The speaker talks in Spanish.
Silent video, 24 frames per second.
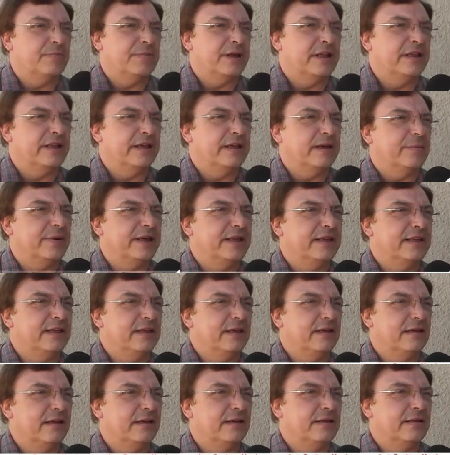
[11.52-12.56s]

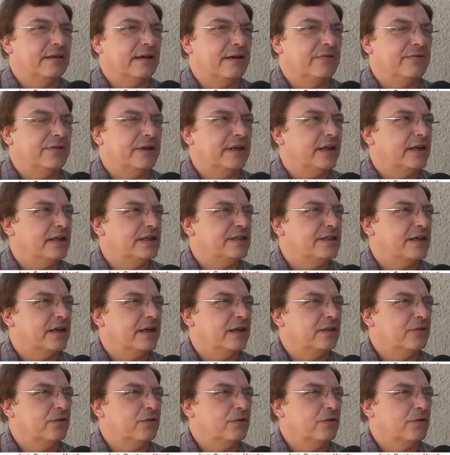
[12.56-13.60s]
prácticamente está
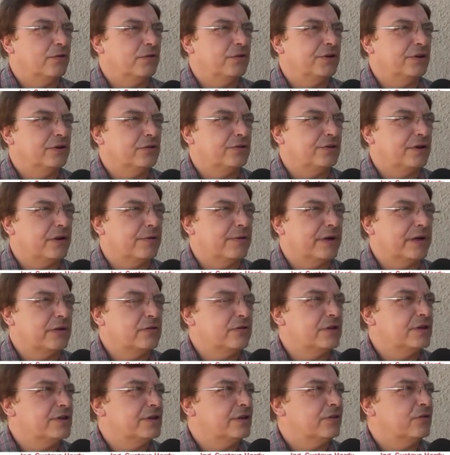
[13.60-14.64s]
finalizando estos
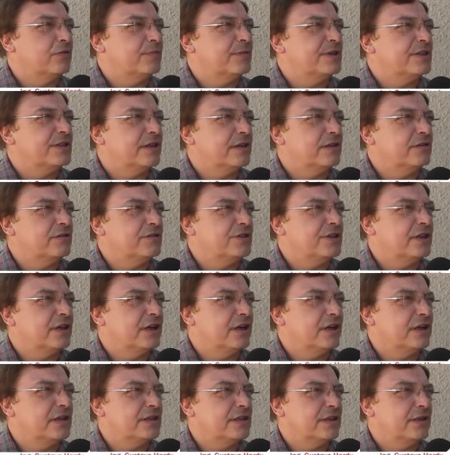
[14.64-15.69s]
trabajos que se comenzaron
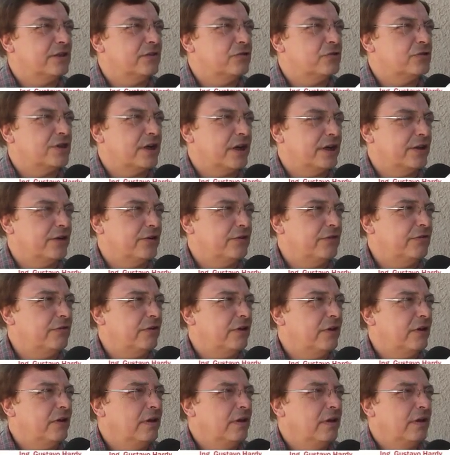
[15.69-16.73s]
ya hace dos años.
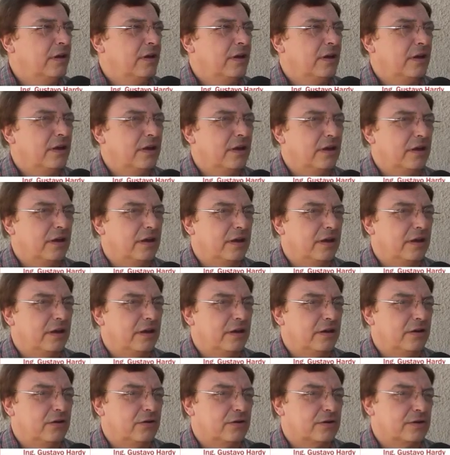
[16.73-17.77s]

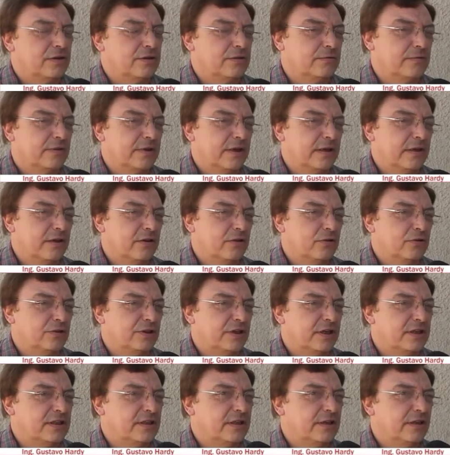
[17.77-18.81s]
Eh, los
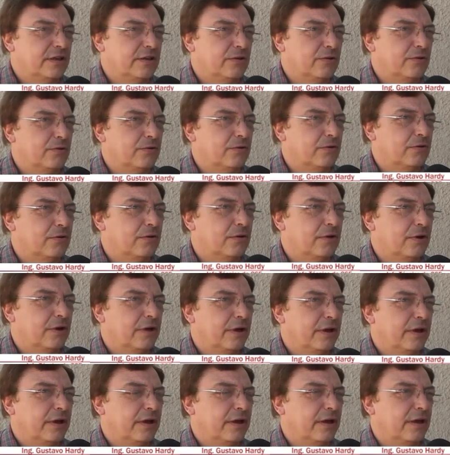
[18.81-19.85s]
resultados han sido
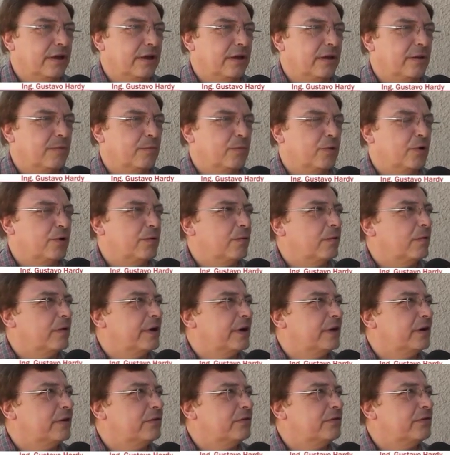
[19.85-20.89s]
eh, muy
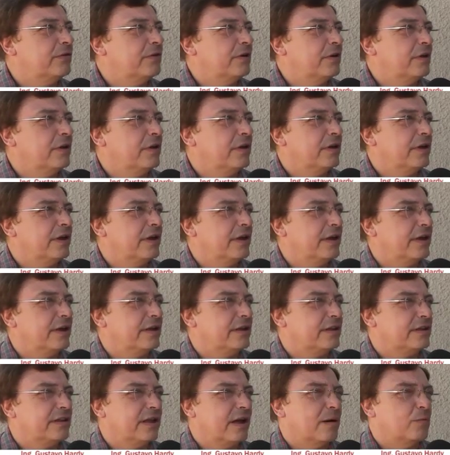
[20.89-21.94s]
buenos.
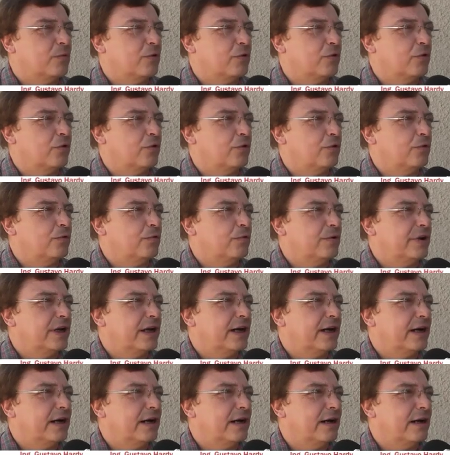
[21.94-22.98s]
Eh, estamos con
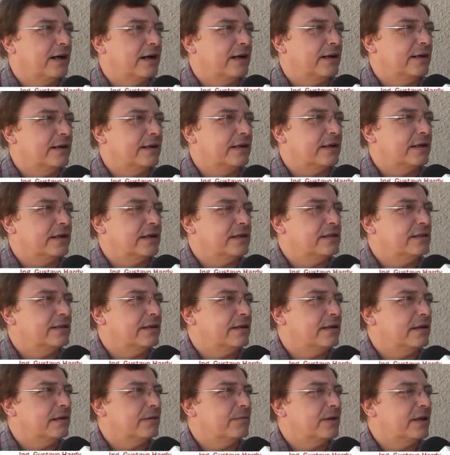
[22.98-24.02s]
una
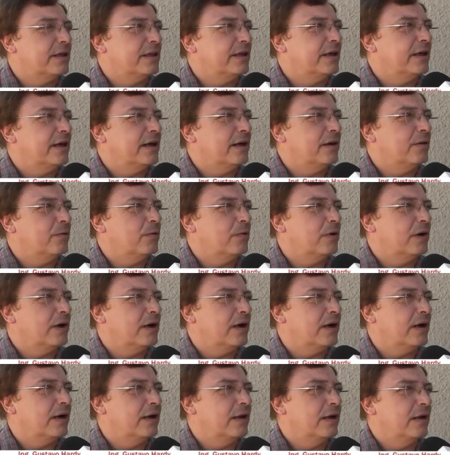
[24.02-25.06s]
reserva de
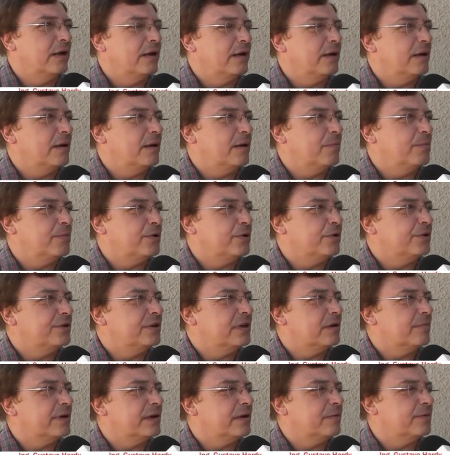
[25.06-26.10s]
agua eh,
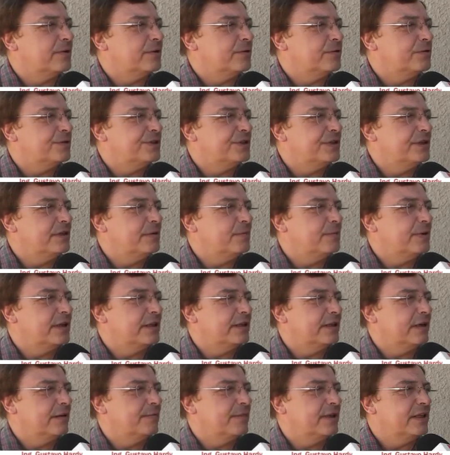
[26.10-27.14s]
pronta para producir,
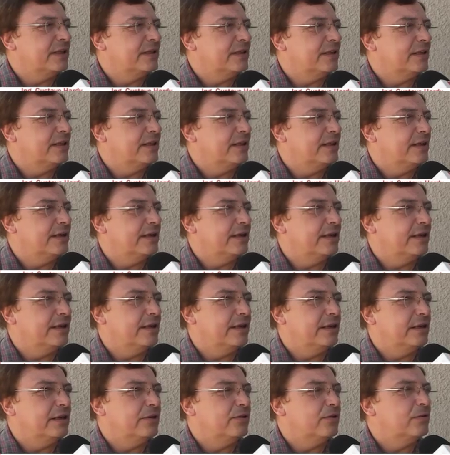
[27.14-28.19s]
prácticamente
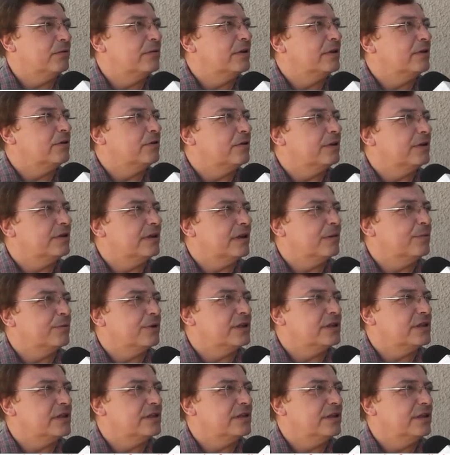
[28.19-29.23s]
del el doble de lo que estamos
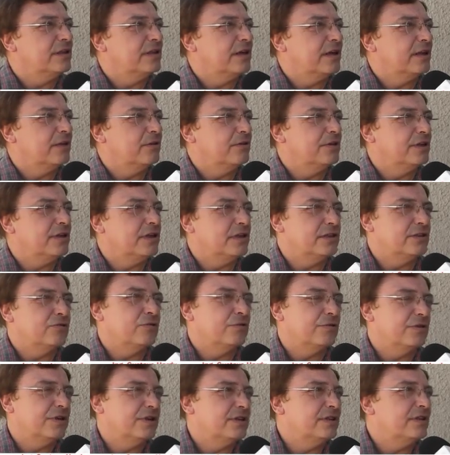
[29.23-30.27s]
necesitando y
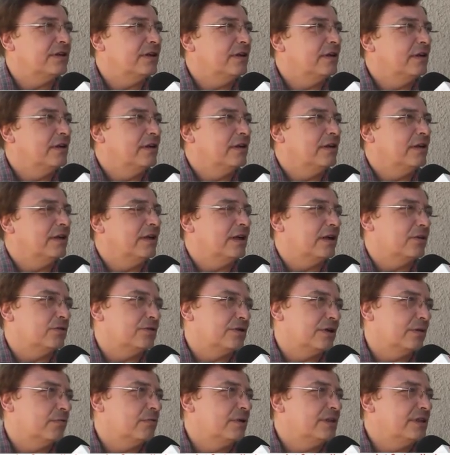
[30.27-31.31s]
eso es las
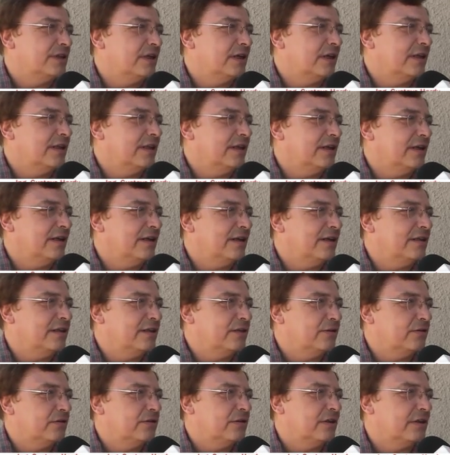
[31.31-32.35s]
consecuencias
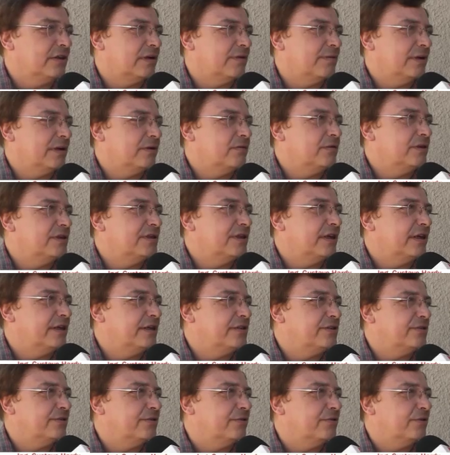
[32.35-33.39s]
de, todo este trabajo que se ha
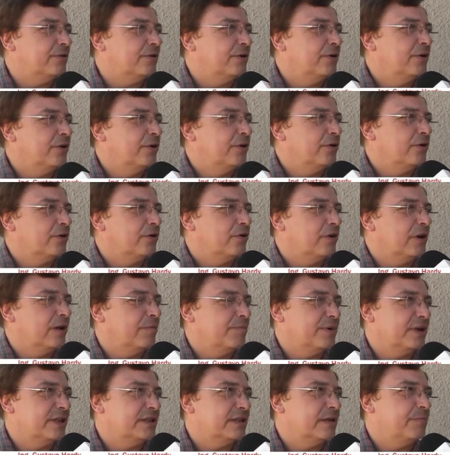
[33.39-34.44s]
hecho con la
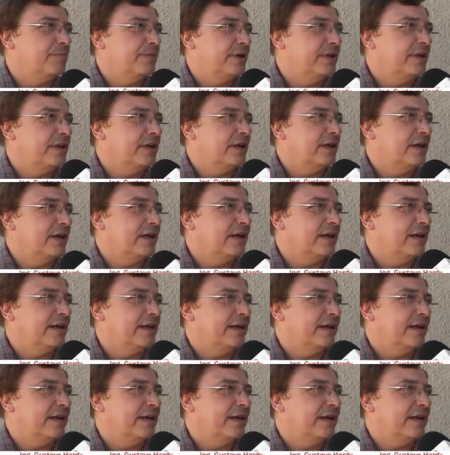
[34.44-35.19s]
expresa Pina